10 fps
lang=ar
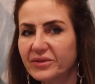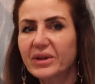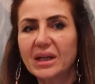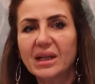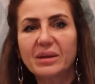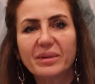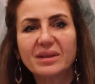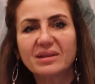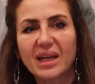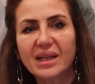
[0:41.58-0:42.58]
فعلا
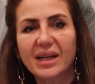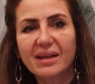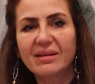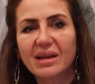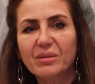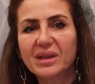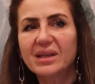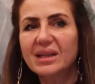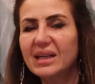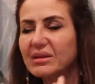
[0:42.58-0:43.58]
بحس انا
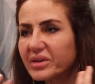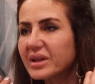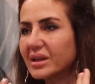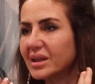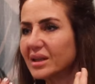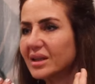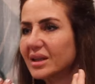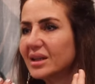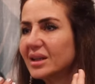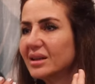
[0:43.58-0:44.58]
انتمي الى فكري
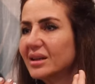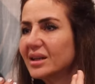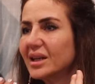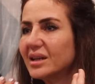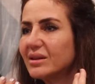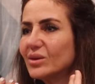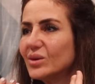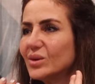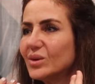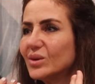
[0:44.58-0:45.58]

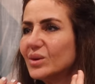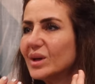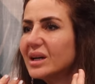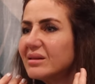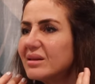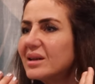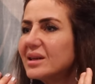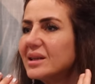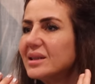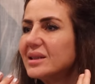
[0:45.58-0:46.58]
لانه قادره
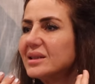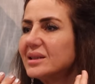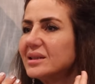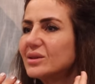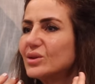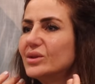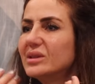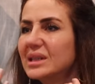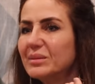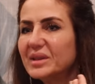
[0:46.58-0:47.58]
اكون
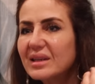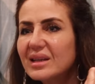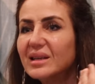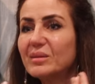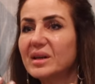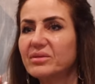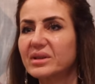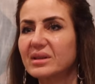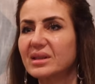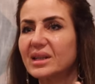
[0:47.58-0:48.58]
ديناميكيه مع
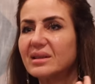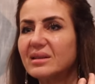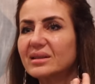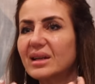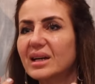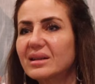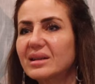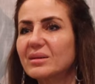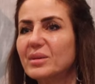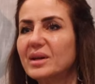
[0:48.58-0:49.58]
فكري قادره
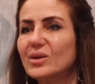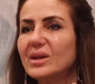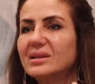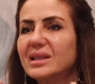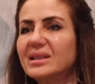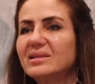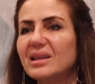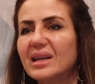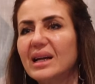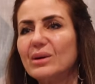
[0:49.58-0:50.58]
اتحرك معه قادره
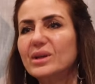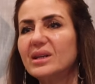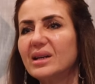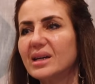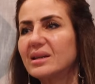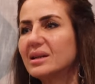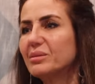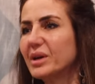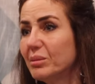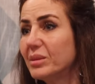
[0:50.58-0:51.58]
احس هاي الهويه اللي
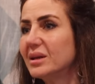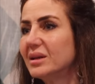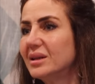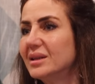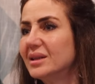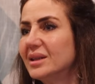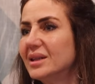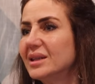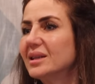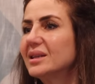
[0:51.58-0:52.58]
انا بحبها
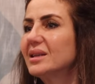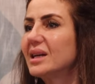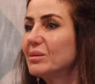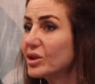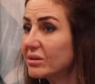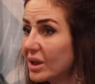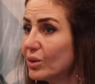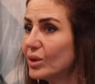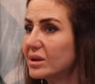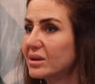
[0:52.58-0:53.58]
اللي عم
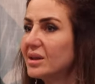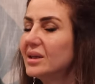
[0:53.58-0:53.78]
تتطور